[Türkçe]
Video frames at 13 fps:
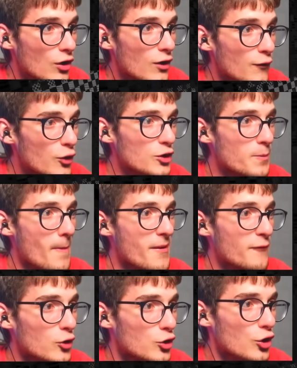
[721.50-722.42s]
Vur babi
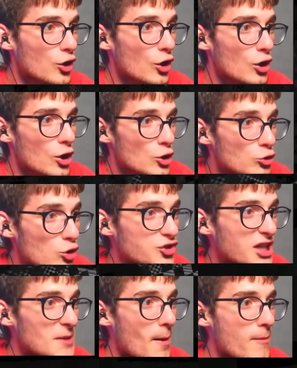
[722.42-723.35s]
vur.
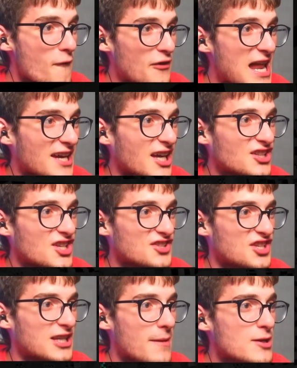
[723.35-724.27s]
Dostlarım babi felaket
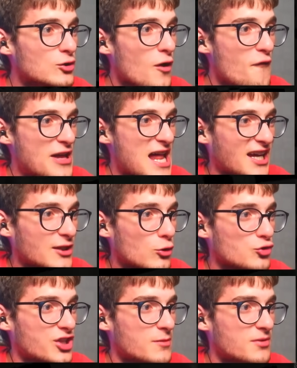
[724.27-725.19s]
kızdı. Yemin ediyorum felaket
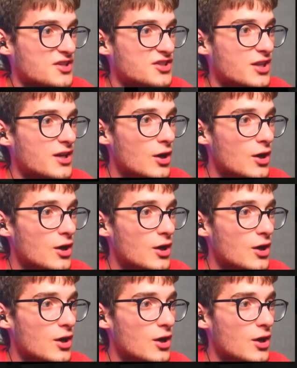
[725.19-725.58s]
dostlarım kızdı.